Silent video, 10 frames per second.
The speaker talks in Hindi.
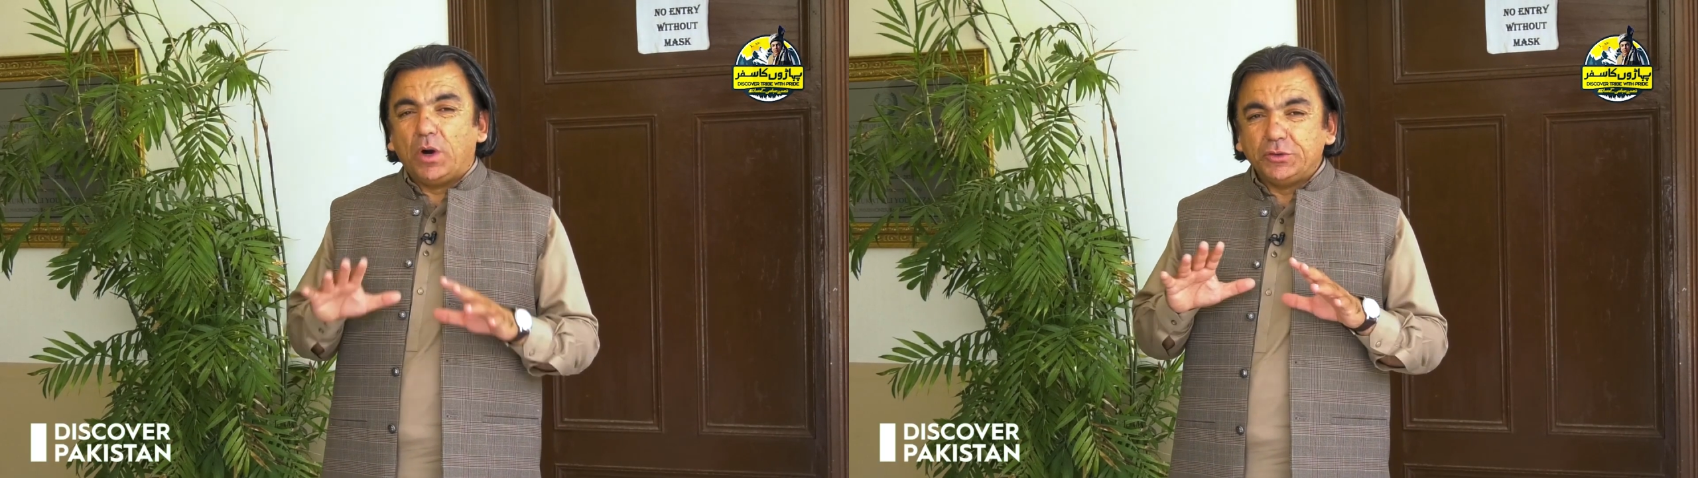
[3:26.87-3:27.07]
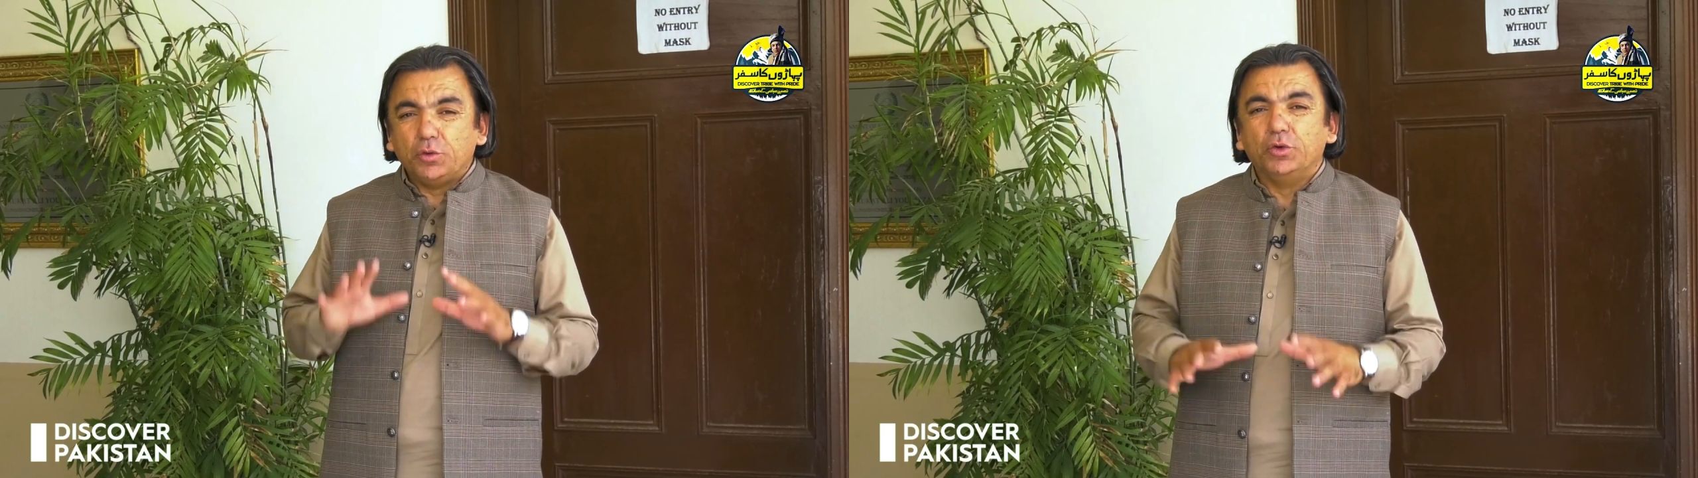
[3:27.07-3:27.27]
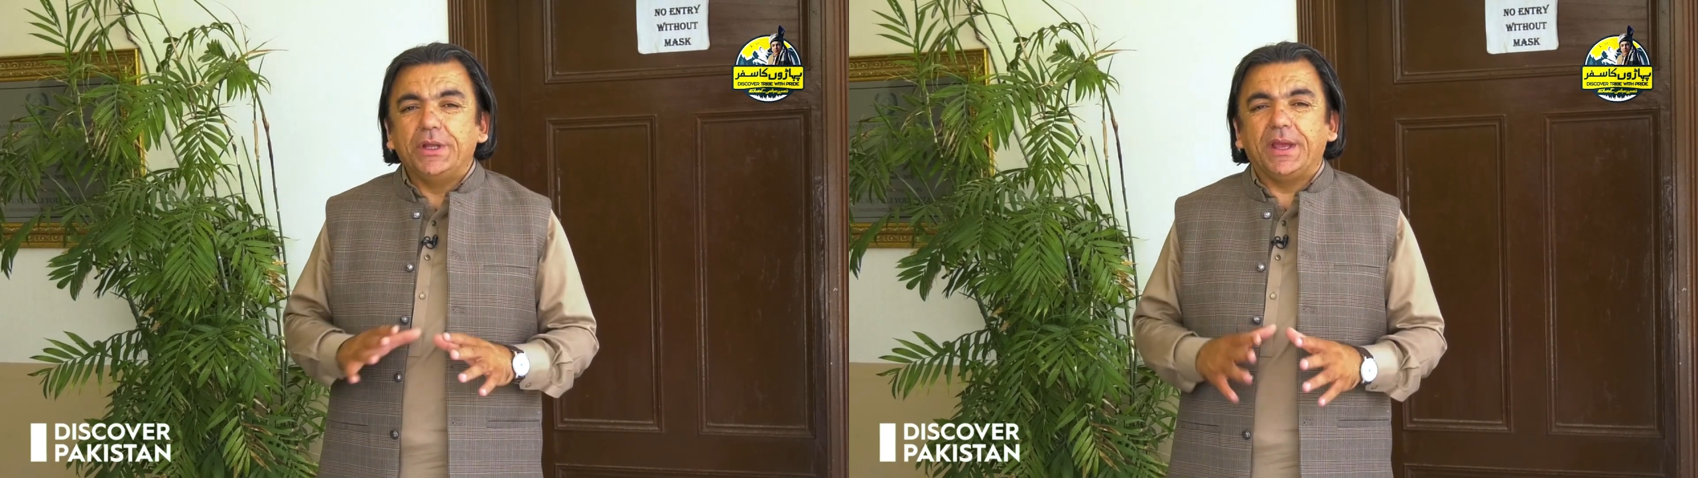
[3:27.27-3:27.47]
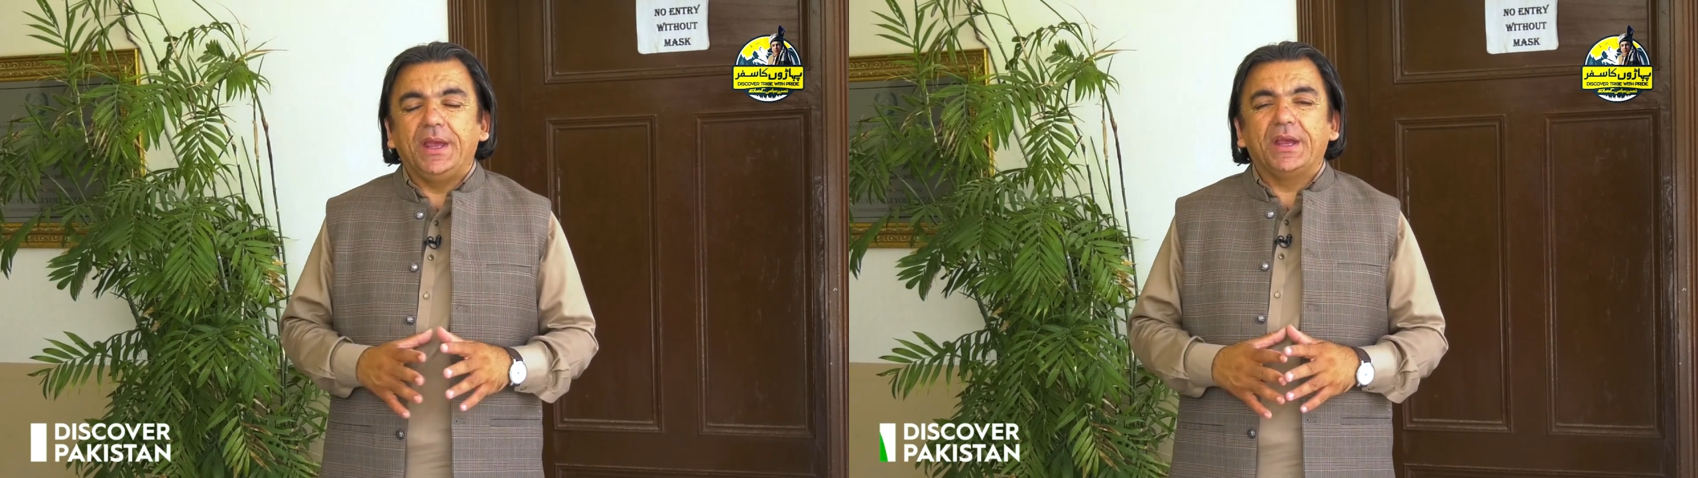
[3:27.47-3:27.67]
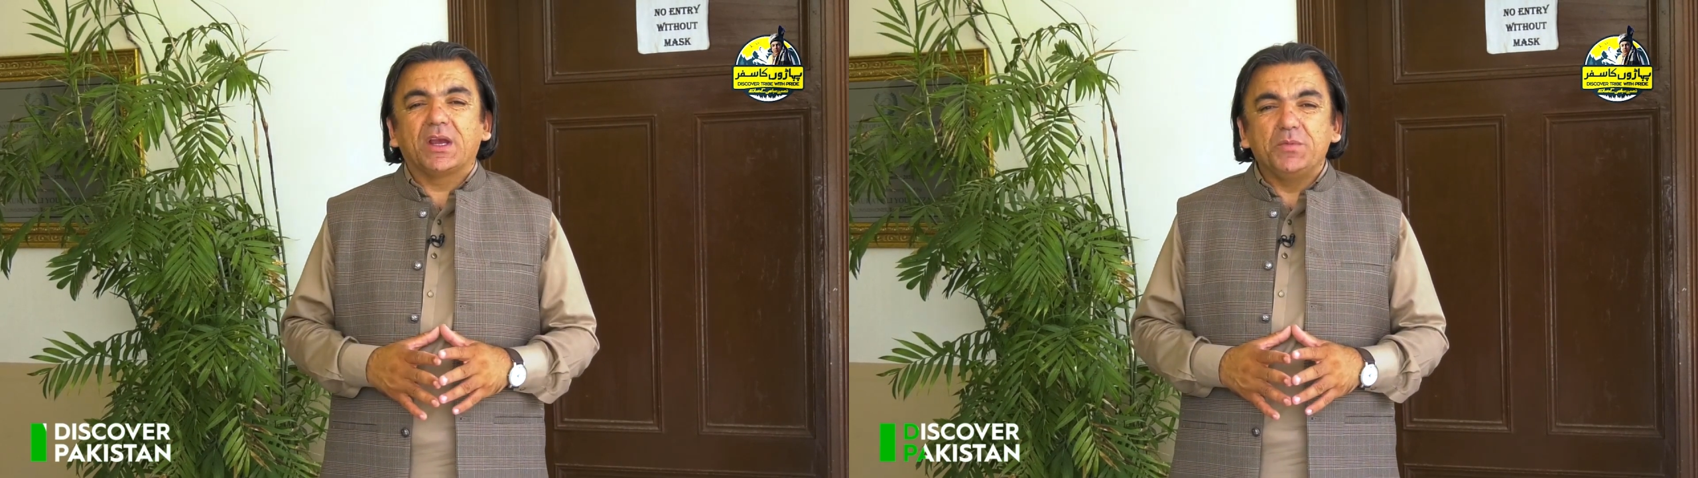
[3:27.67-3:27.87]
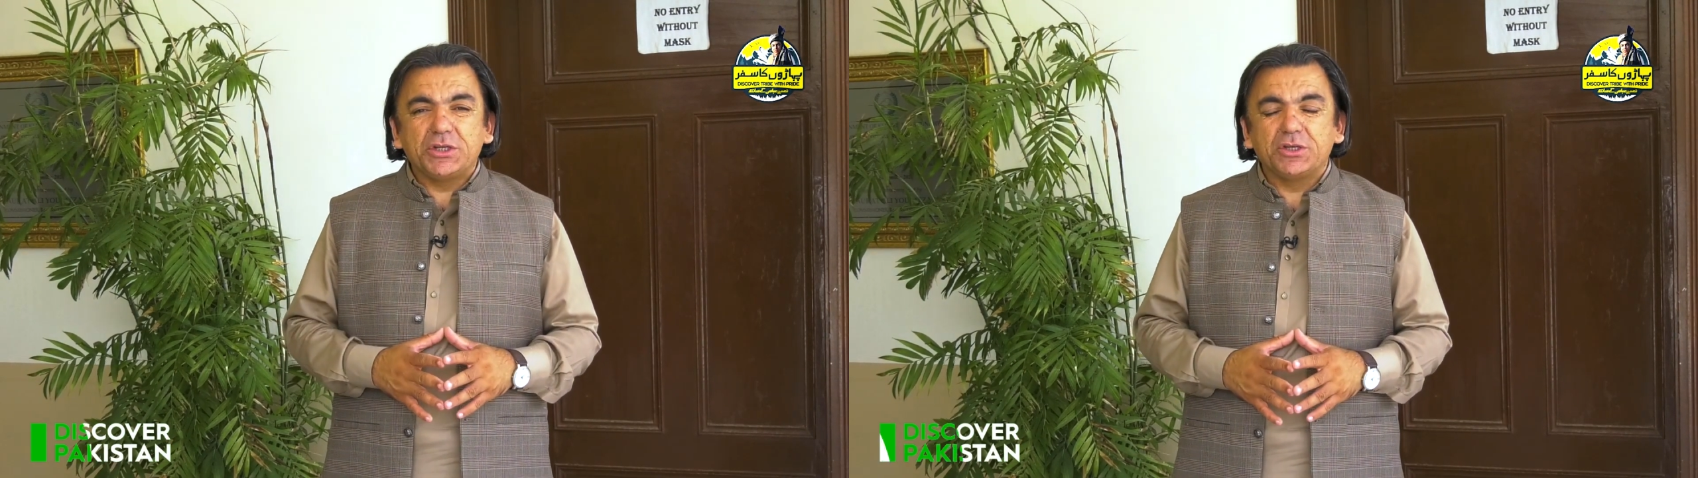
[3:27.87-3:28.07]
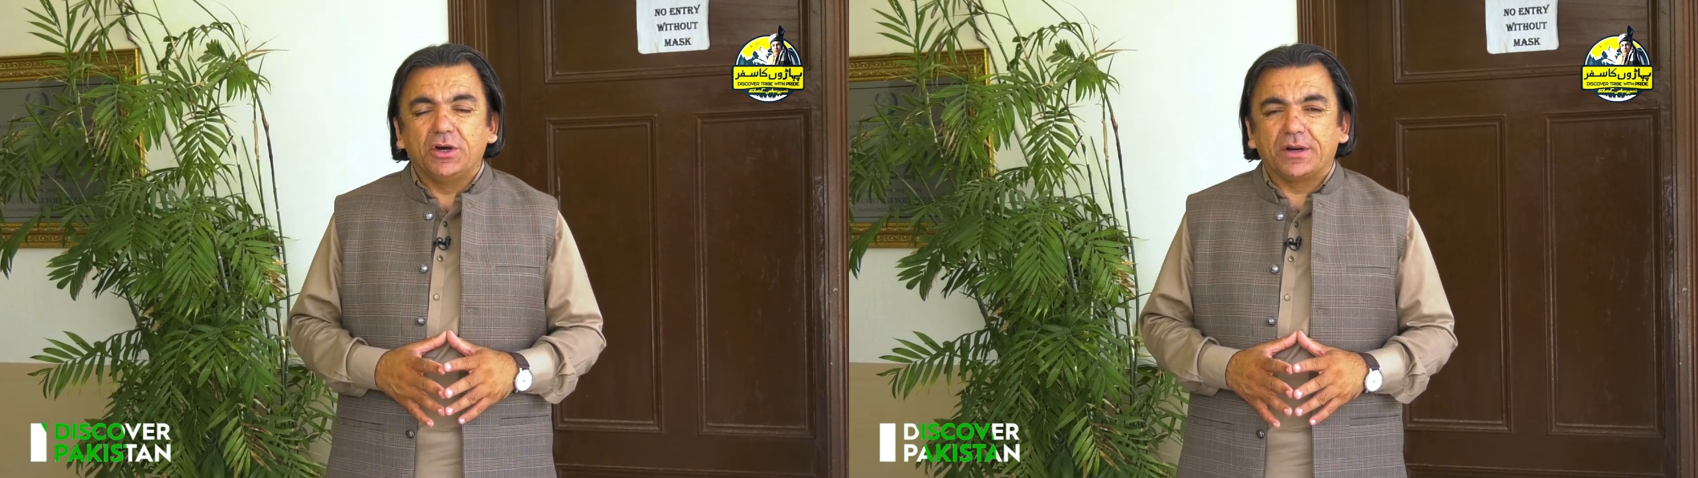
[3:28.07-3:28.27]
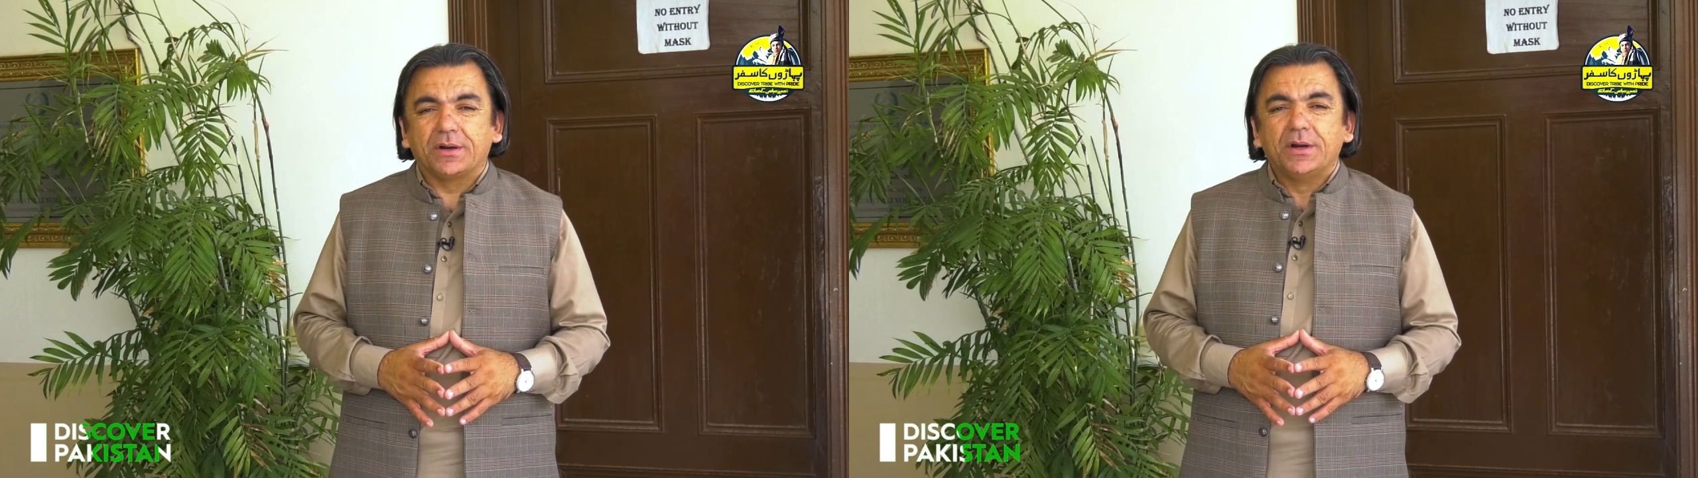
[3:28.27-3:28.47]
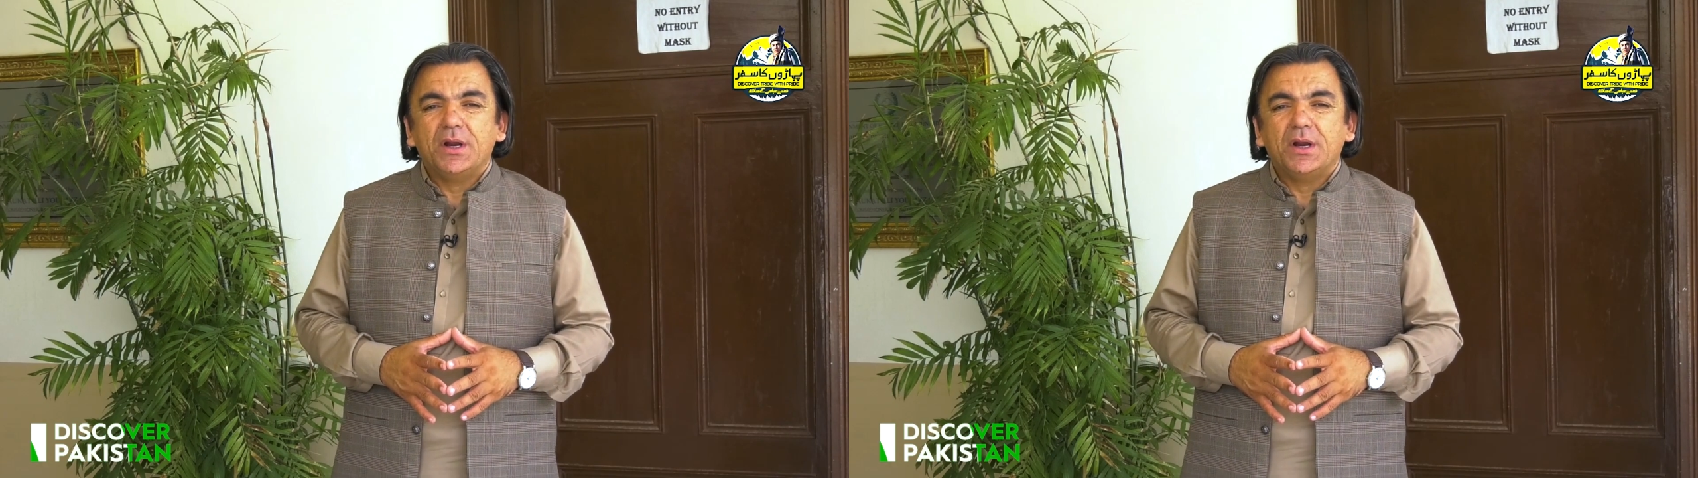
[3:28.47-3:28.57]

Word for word: मौजूद हैं कमिश्नर